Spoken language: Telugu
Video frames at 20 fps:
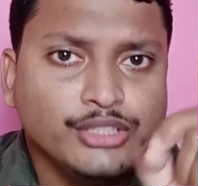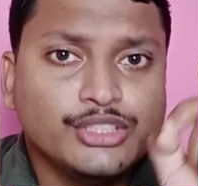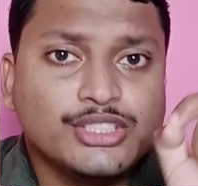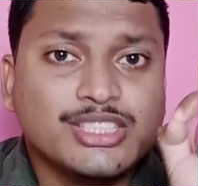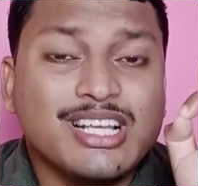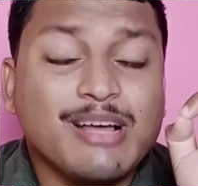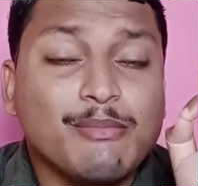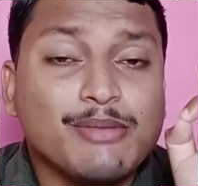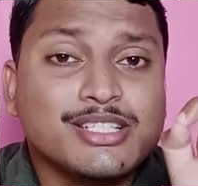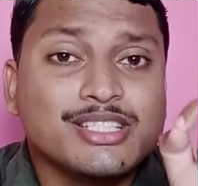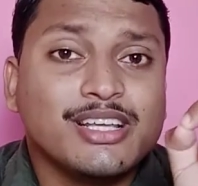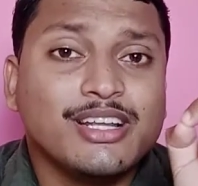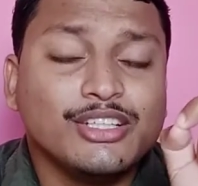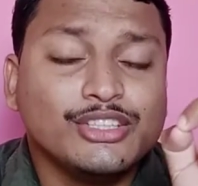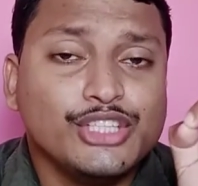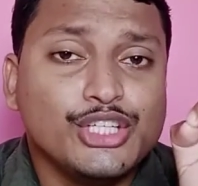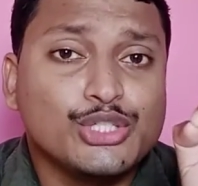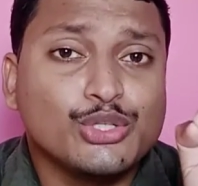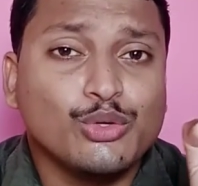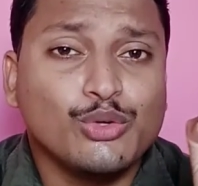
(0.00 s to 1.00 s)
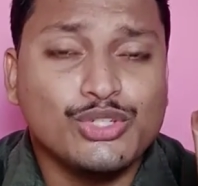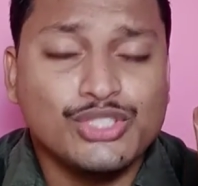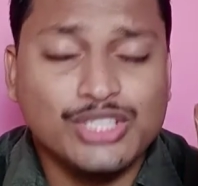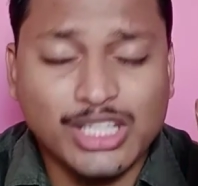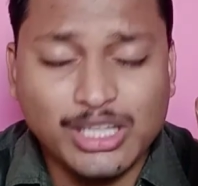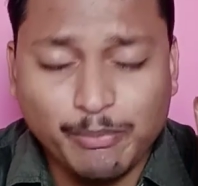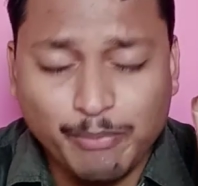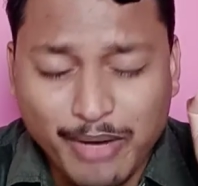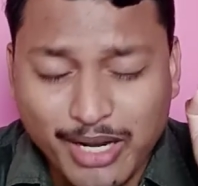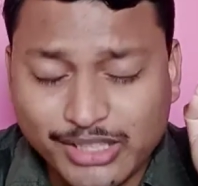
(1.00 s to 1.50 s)
సమస్యని తీసుకొచ్చేది
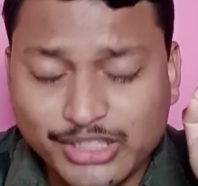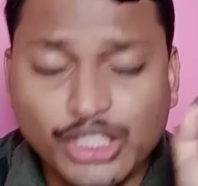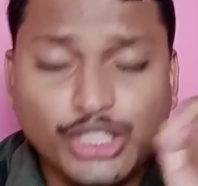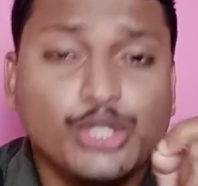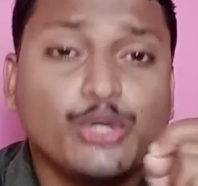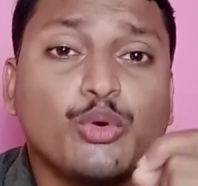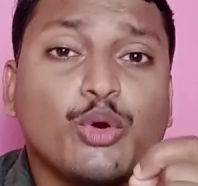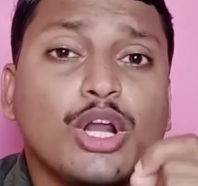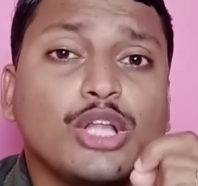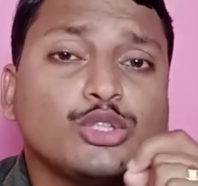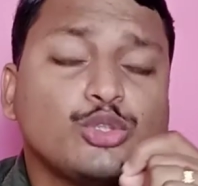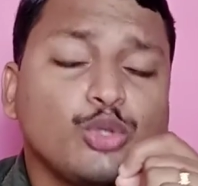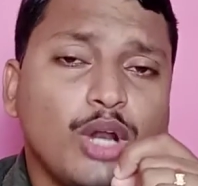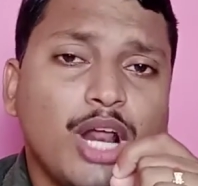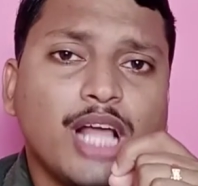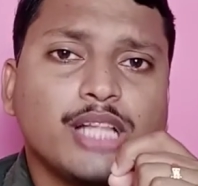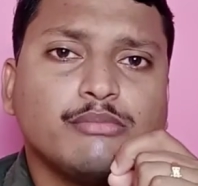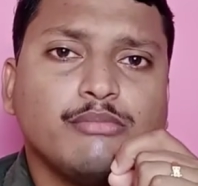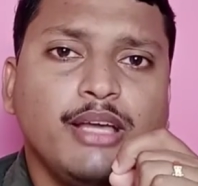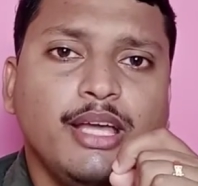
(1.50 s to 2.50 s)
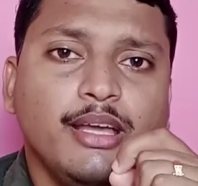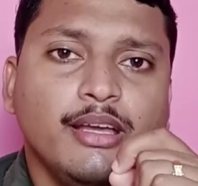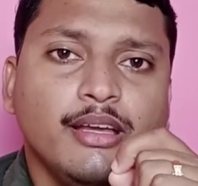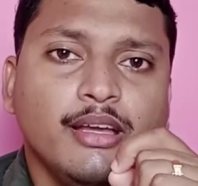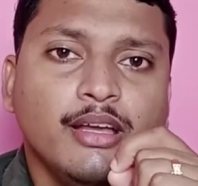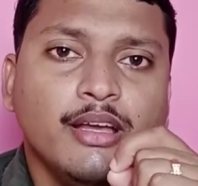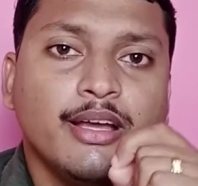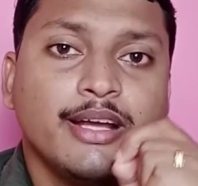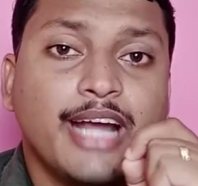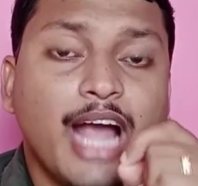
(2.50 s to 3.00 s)
ప్రతిదీ కూడా దురాత్మే
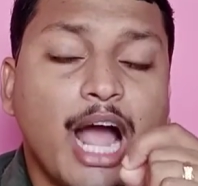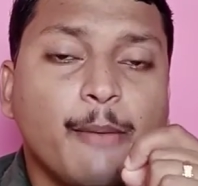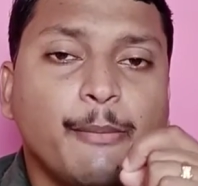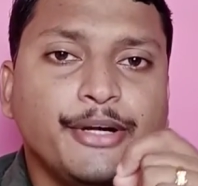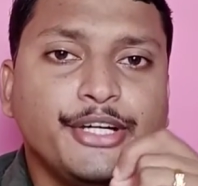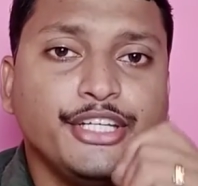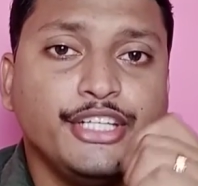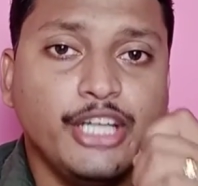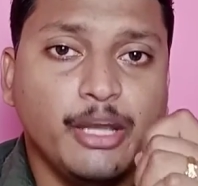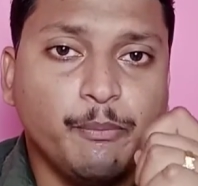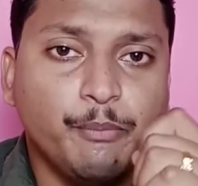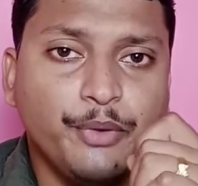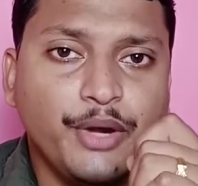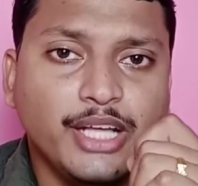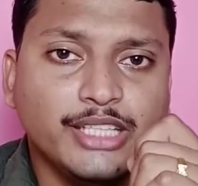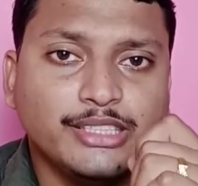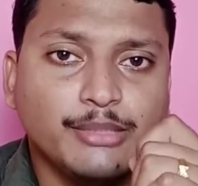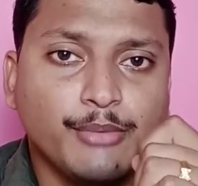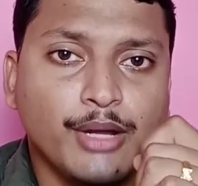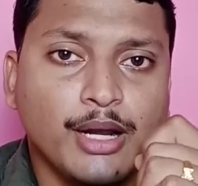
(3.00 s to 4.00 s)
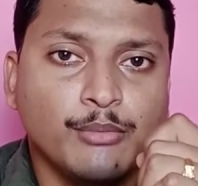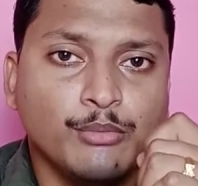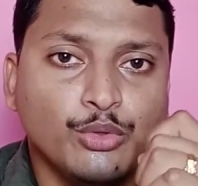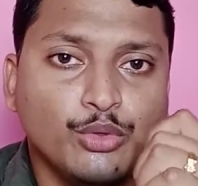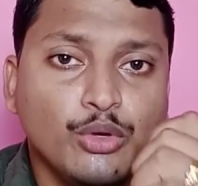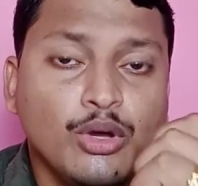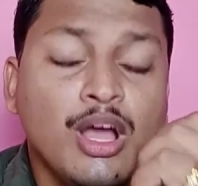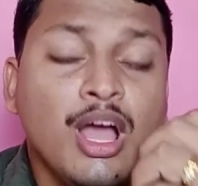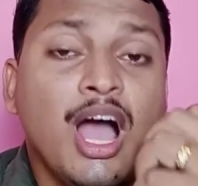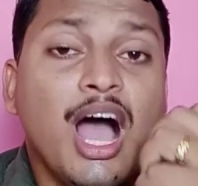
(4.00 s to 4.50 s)
కాబట్టి ఎప్పుడైతే మనము
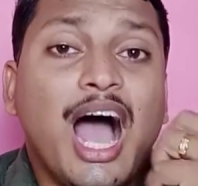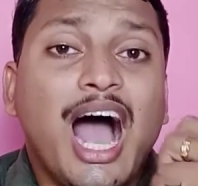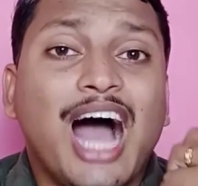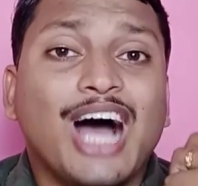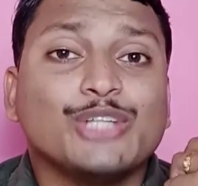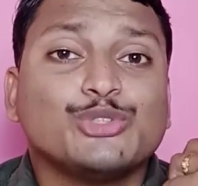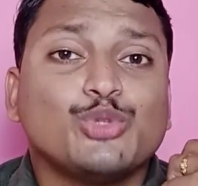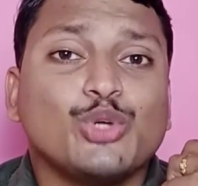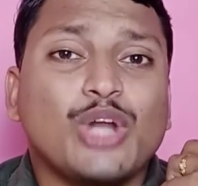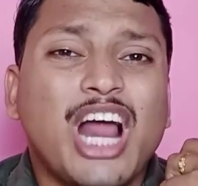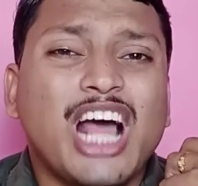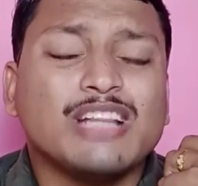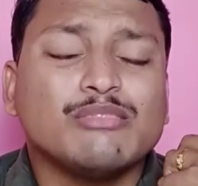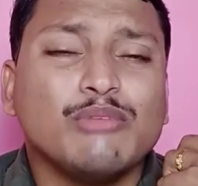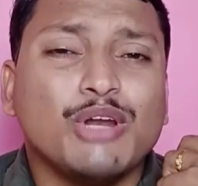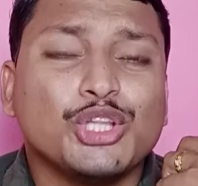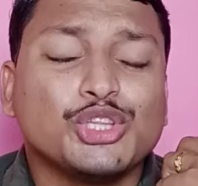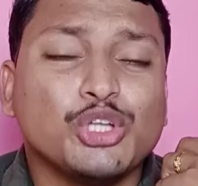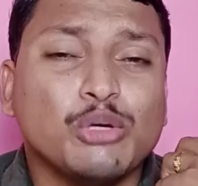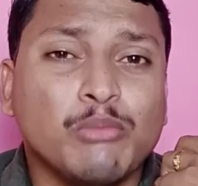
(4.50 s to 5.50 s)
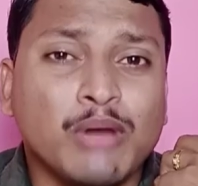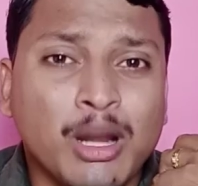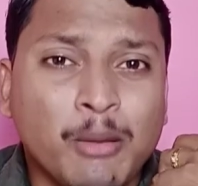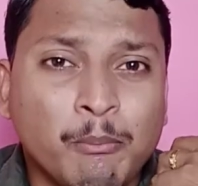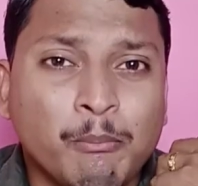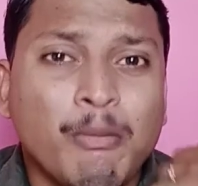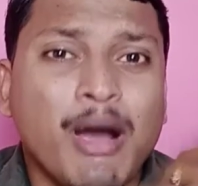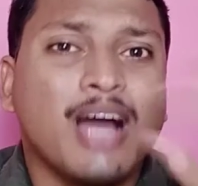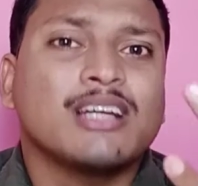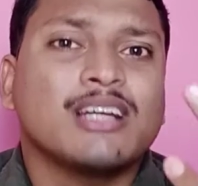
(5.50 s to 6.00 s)
ఆ దురాత్మలతో మనం
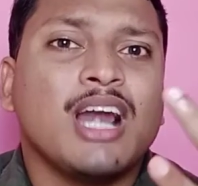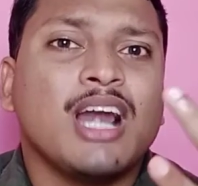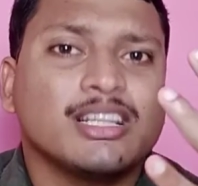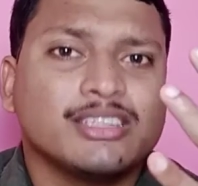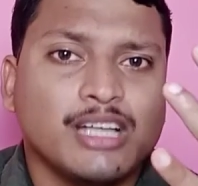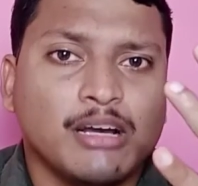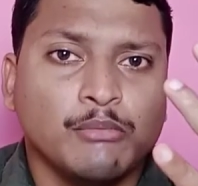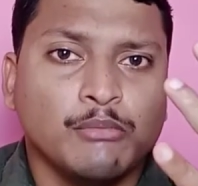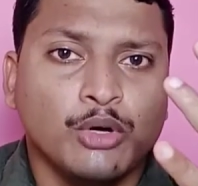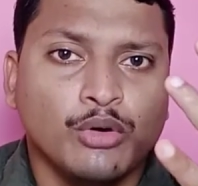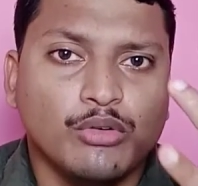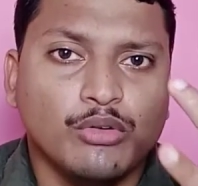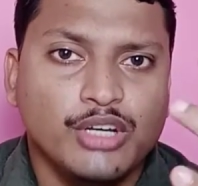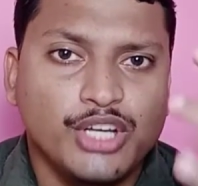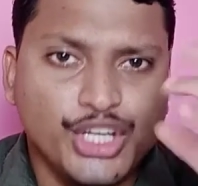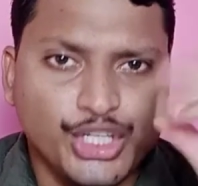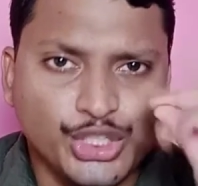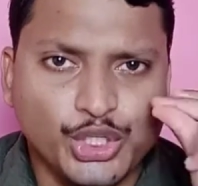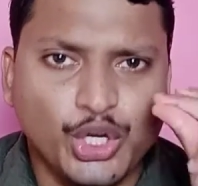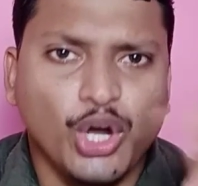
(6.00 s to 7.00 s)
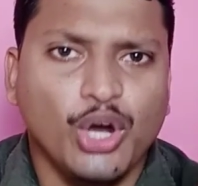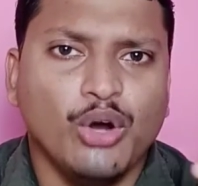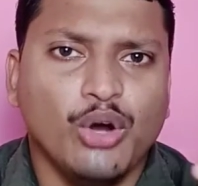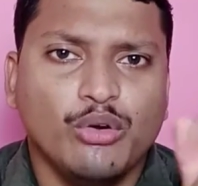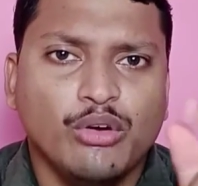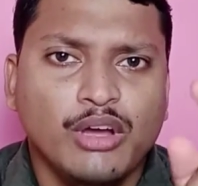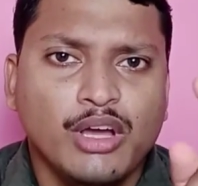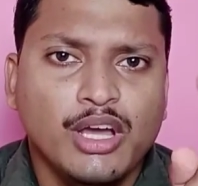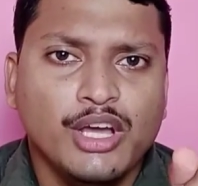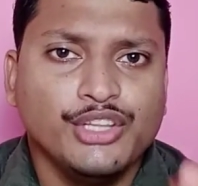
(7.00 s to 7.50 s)
మాట్లాడతామో ఇదిగో
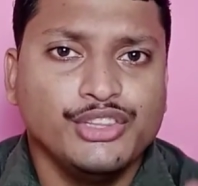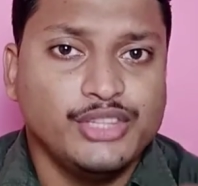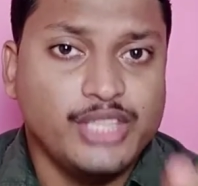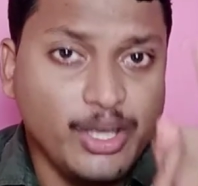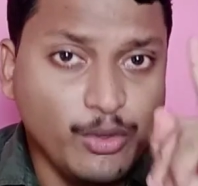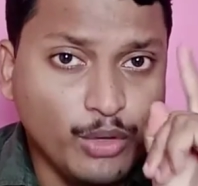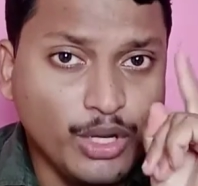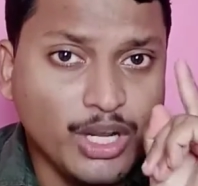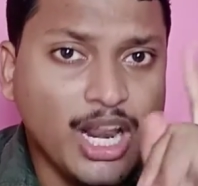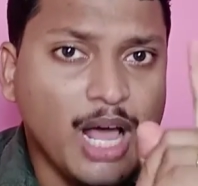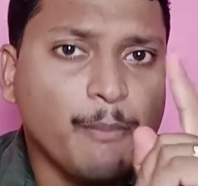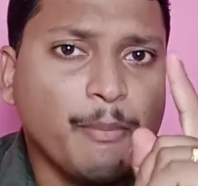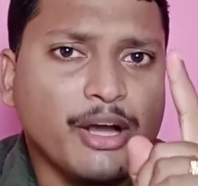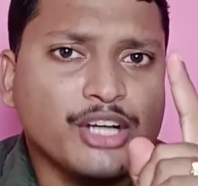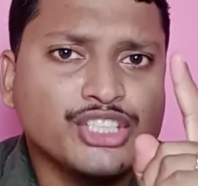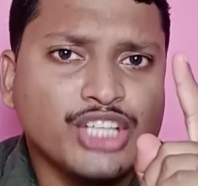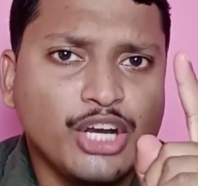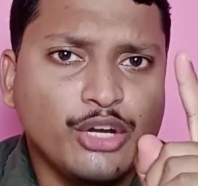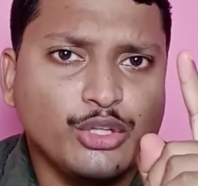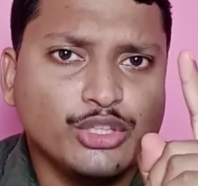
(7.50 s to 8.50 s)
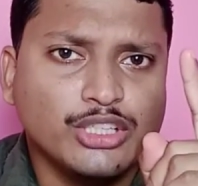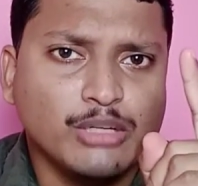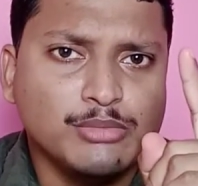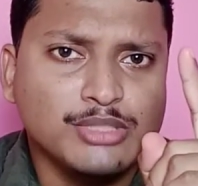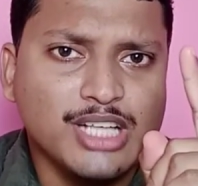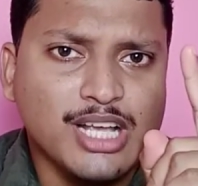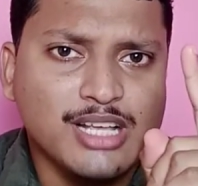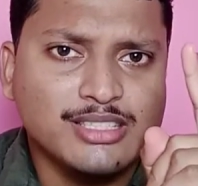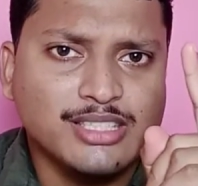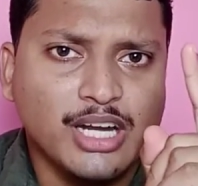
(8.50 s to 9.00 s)
దేవుడు నా పక్షాన యుద్ధం
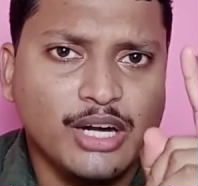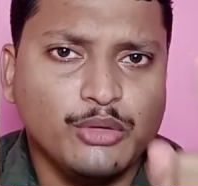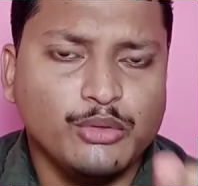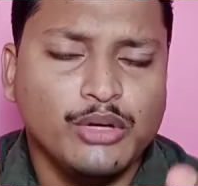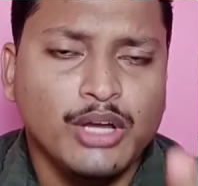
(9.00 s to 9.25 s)
చేస్తాడు